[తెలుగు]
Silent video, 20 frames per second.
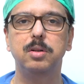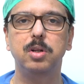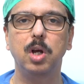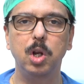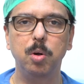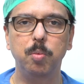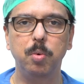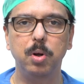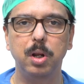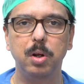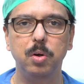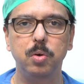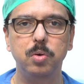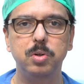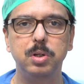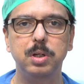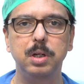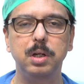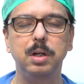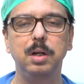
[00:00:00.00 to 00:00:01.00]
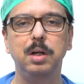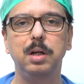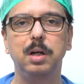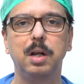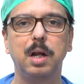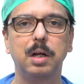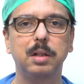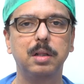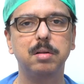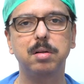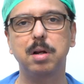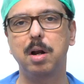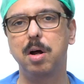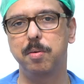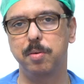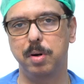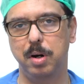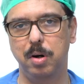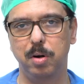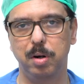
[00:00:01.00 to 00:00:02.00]
చనుమన నుంచి
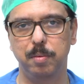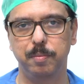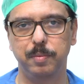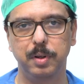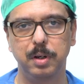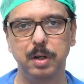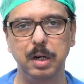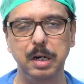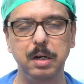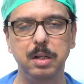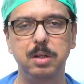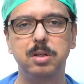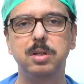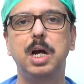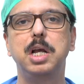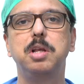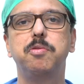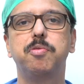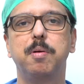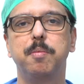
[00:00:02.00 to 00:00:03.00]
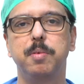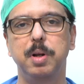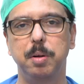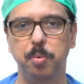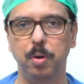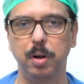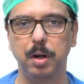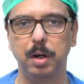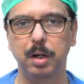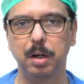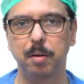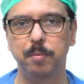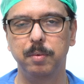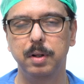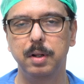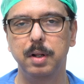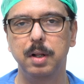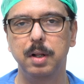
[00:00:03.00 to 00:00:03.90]
రక్తస్రావం రావడం డిశ్చార్జ్ ఫ్రమ్ నిపుల్ అంటాం